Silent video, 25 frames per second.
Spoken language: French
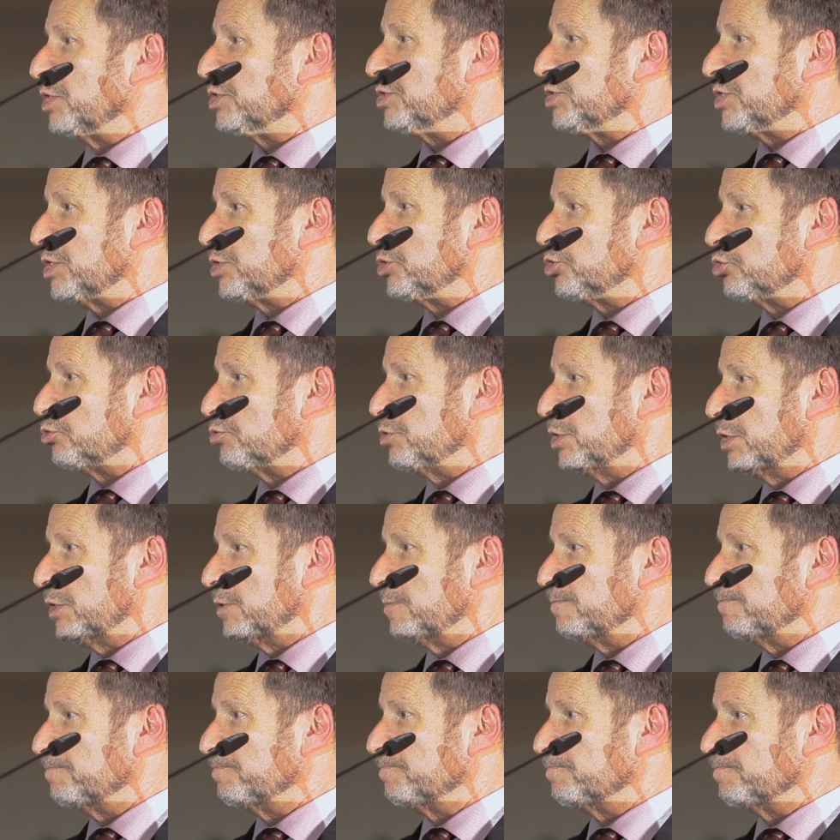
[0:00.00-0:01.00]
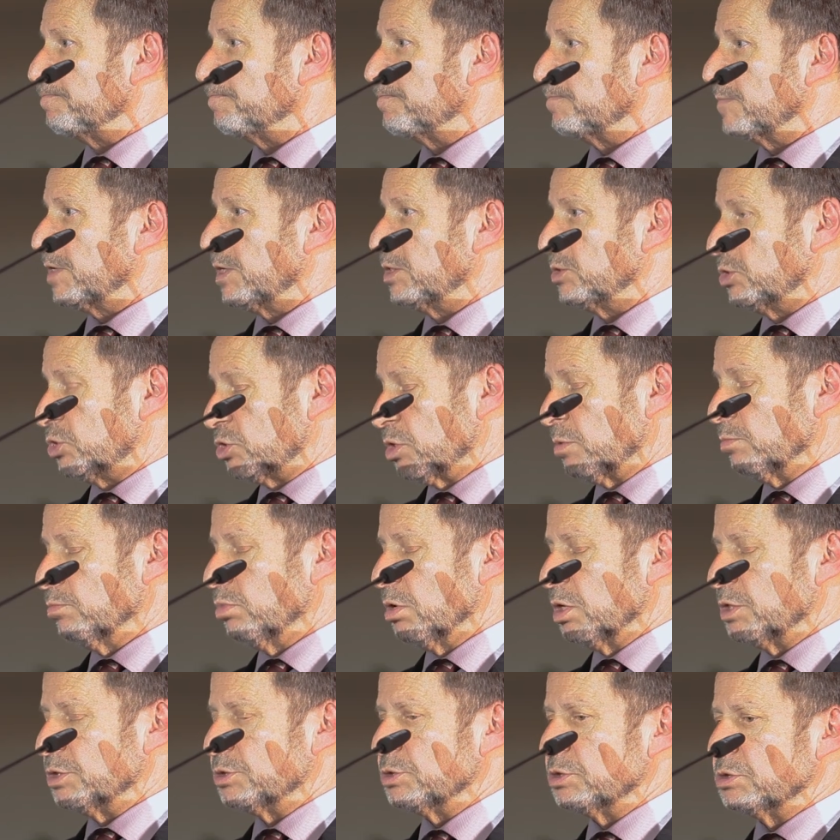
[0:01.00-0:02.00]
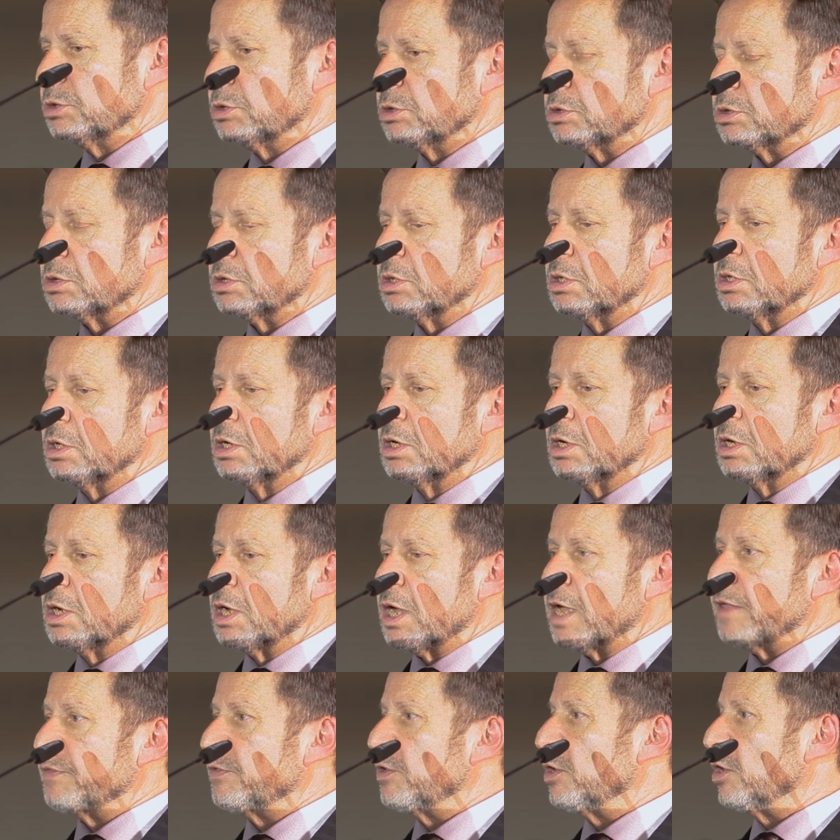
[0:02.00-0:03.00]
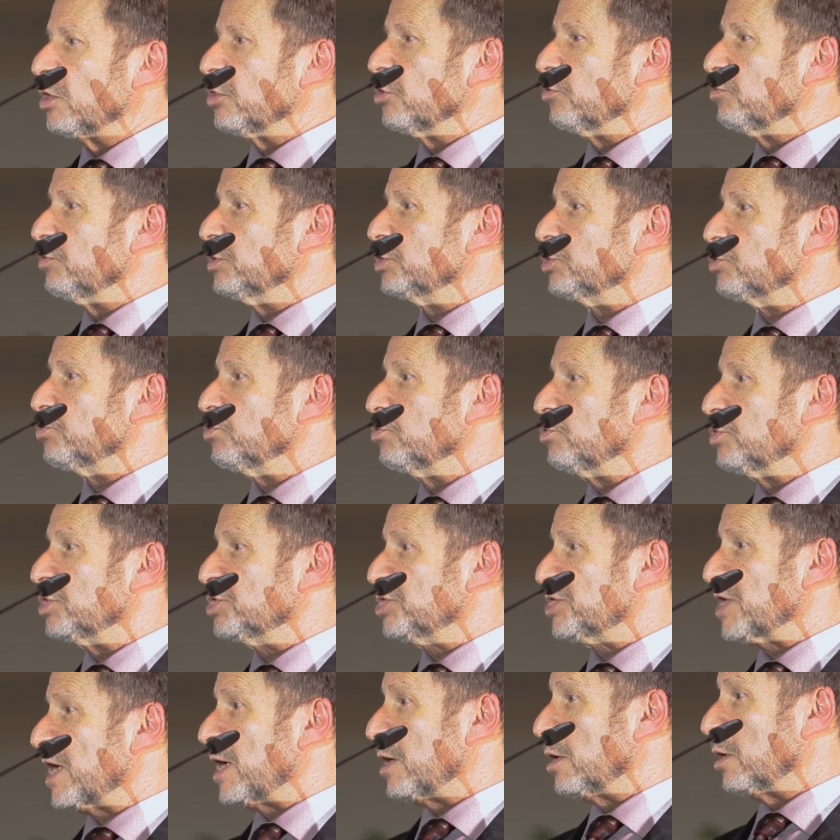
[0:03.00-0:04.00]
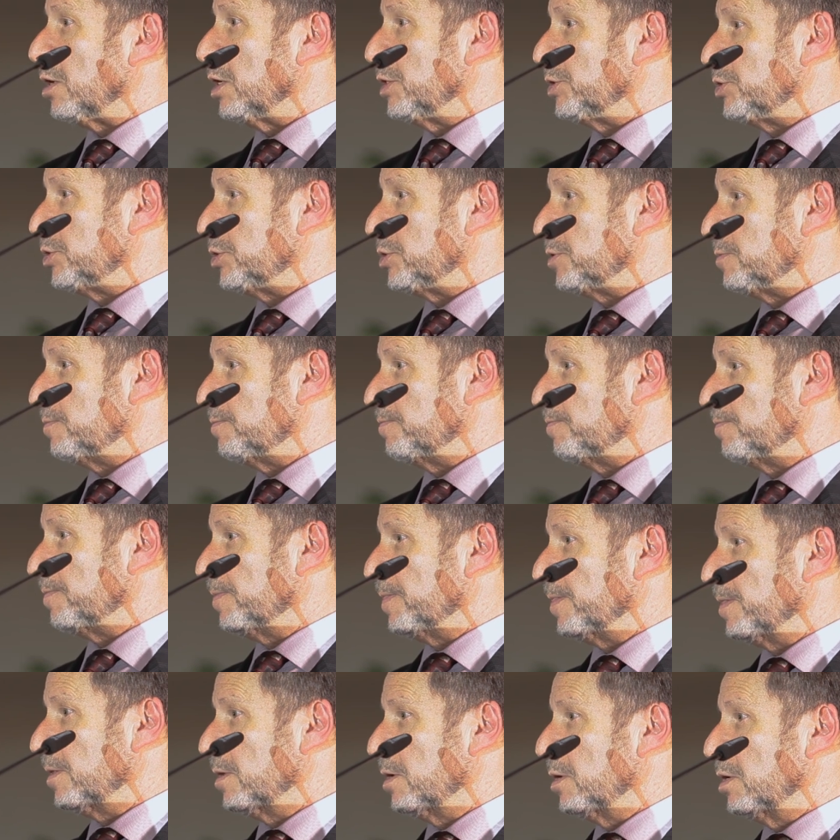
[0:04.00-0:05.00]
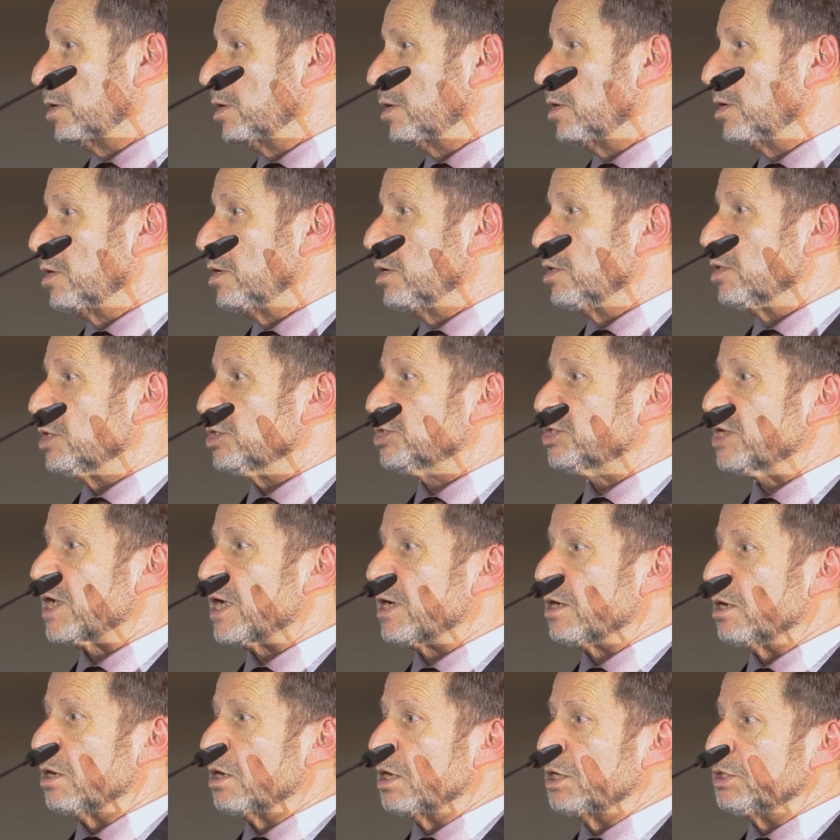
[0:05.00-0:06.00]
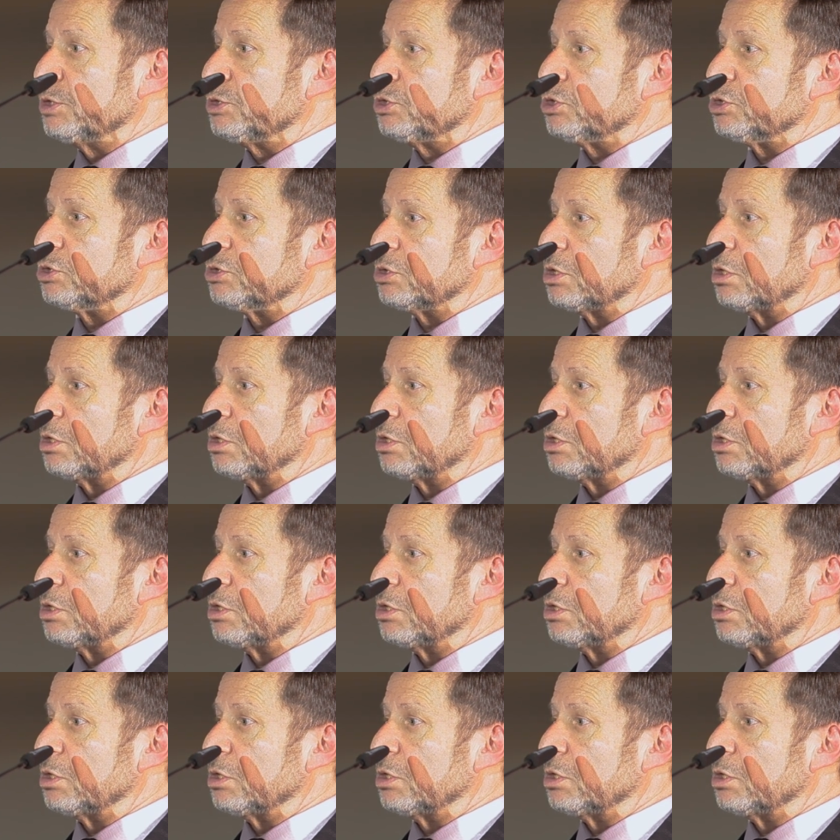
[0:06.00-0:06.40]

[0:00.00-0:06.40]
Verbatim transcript: façons, avec des jauges qui sont parfois là depuis très longtemps, depuis un siècle, et puis euh, les satellites